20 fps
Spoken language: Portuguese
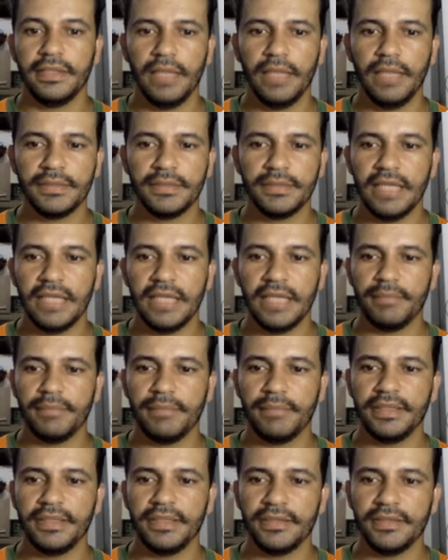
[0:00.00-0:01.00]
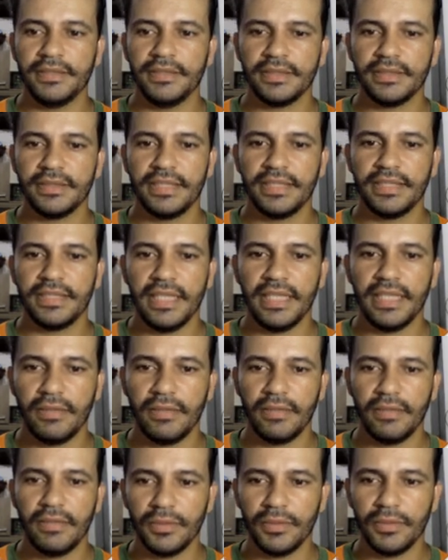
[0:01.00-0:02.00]
que a península seja quando o
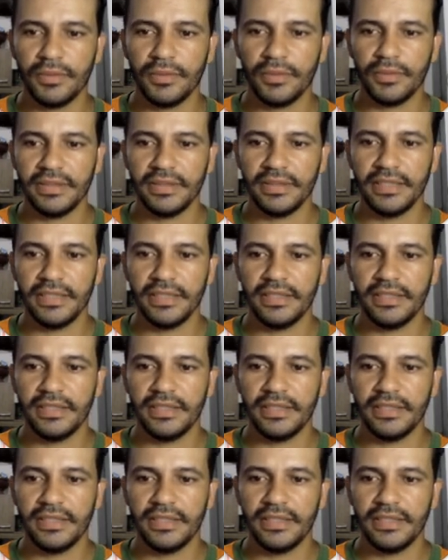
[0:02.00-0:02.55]
continente,